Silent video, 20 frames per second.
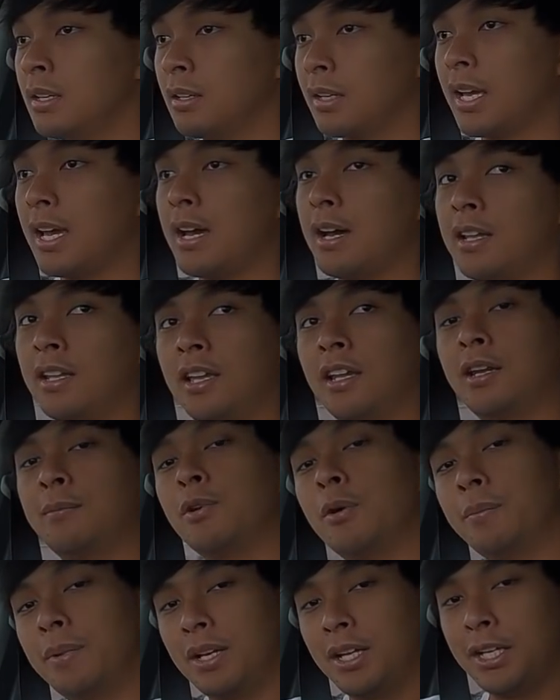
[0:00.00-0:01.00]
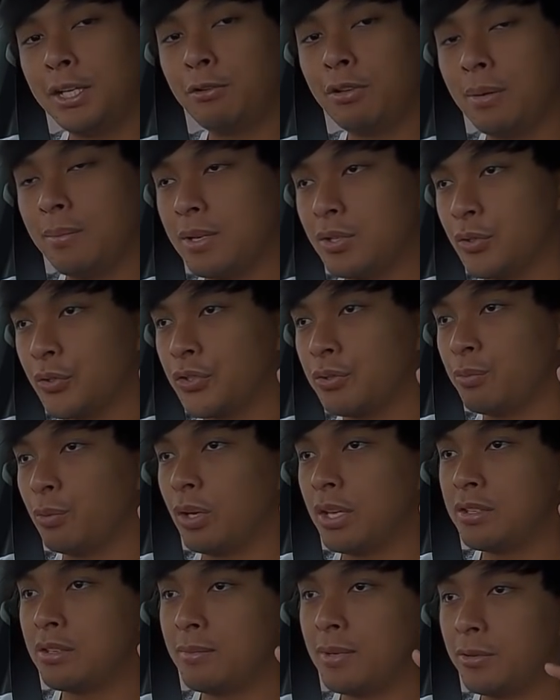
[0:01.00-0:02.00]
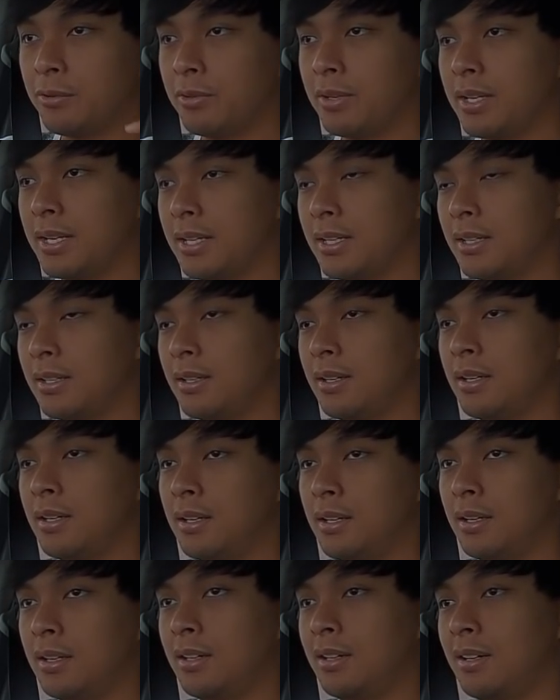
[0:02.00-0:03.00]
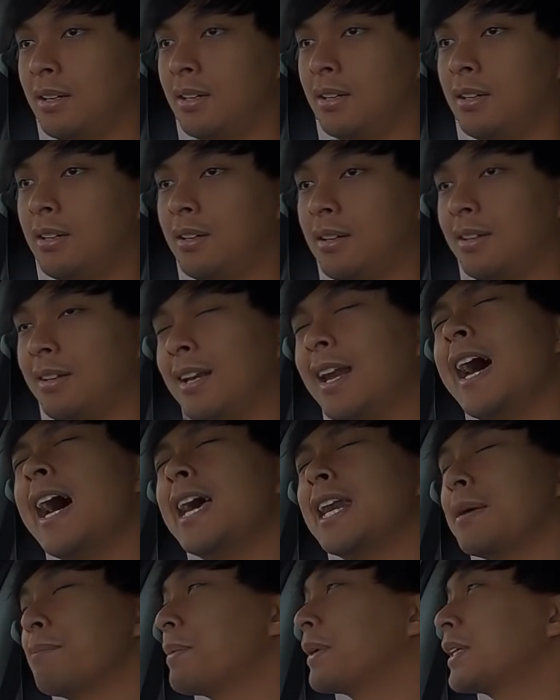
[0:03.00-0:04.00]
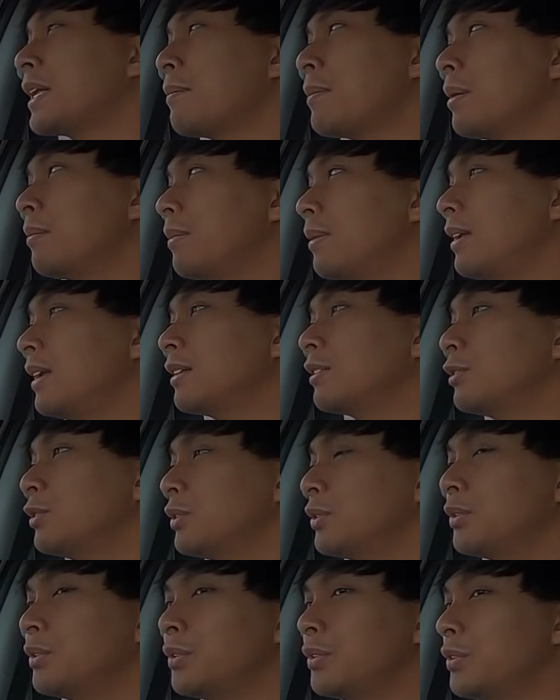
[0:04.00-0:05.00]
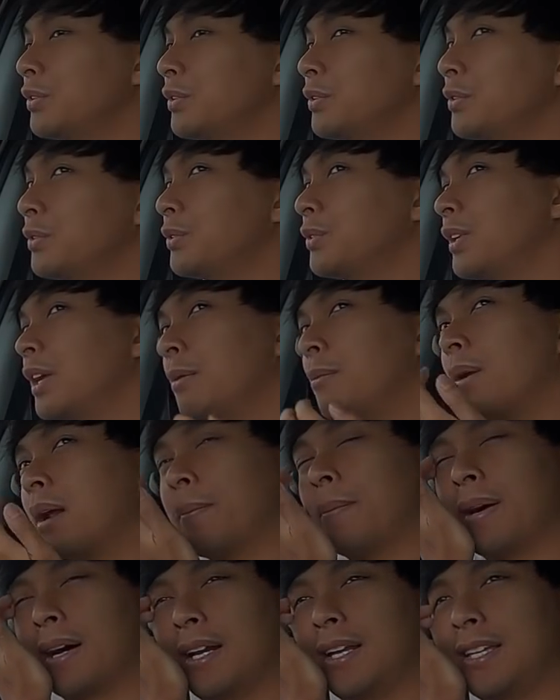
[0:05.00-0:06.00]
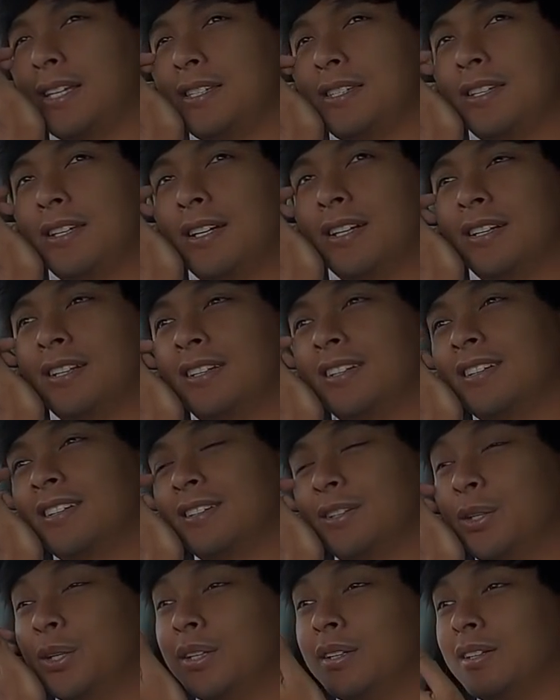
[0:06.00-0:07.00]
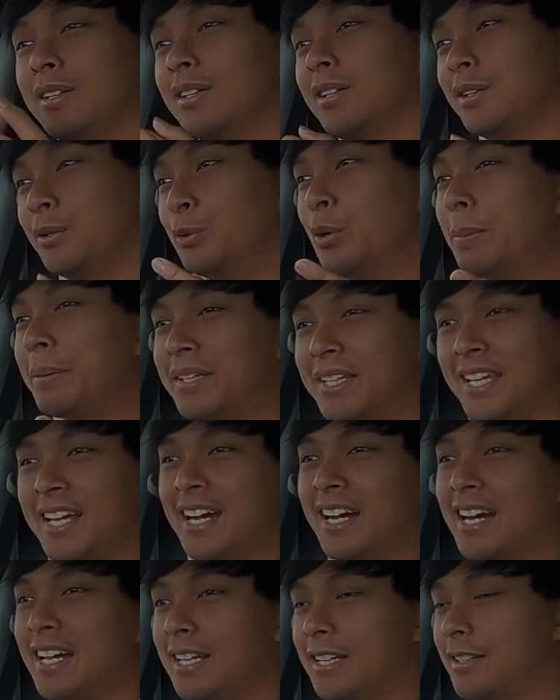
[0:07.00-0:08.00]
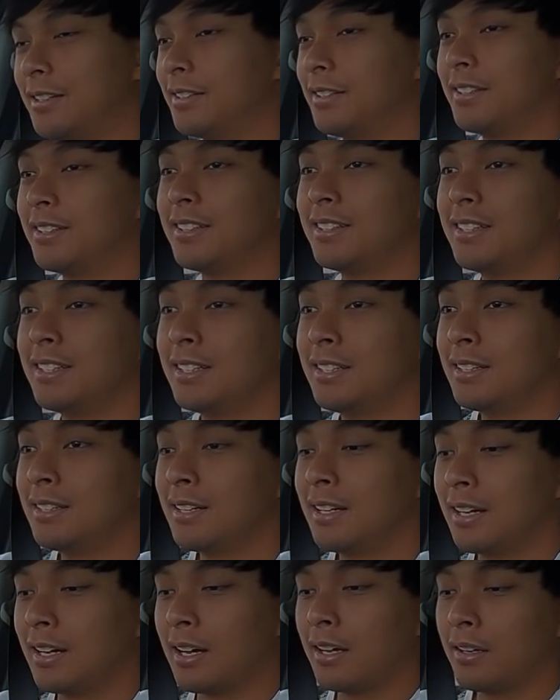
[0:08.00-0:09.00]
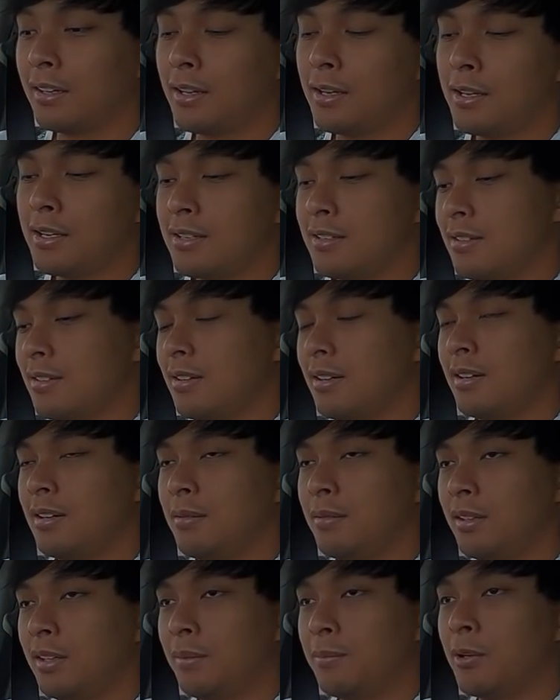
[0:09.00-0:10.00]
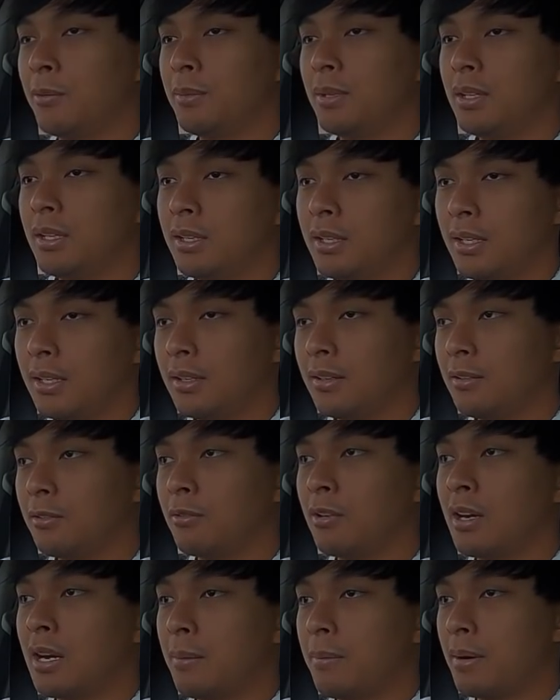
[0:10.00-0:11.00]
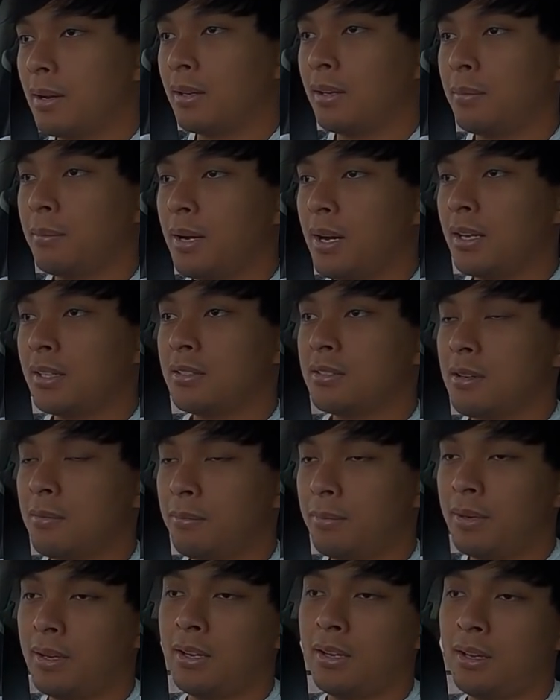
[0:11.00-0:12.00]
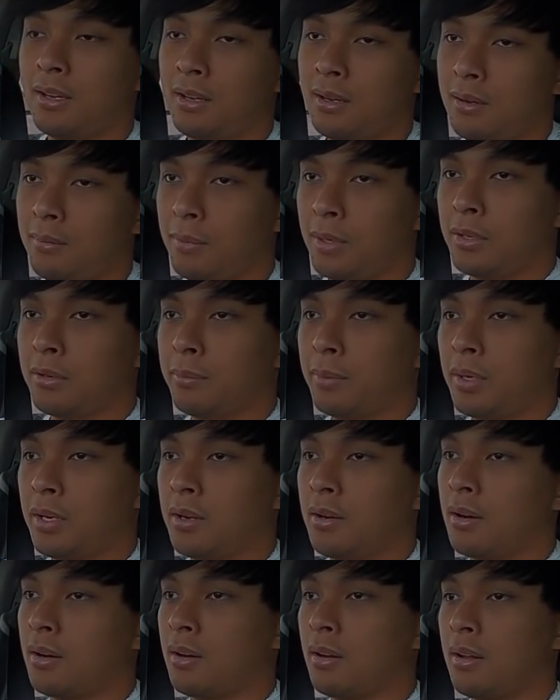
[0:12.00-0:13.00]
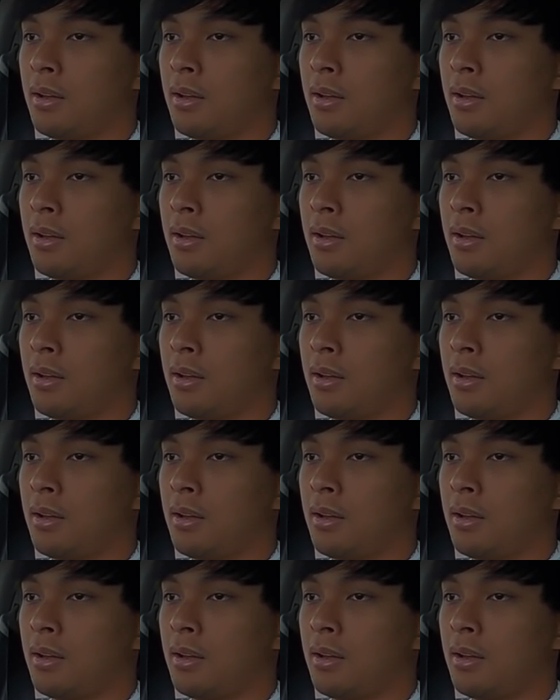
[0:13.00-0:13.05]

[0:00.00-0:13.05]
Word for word: Oke ya, jadi mobil ini udah masuk sebulan sama gua. Uh, dari pertama beli tuh udah berapa kali ngisi ya? Dua atau tiga kali gitu. Karena uh, di mobil ini gua nggak berani banget sampai bener-bener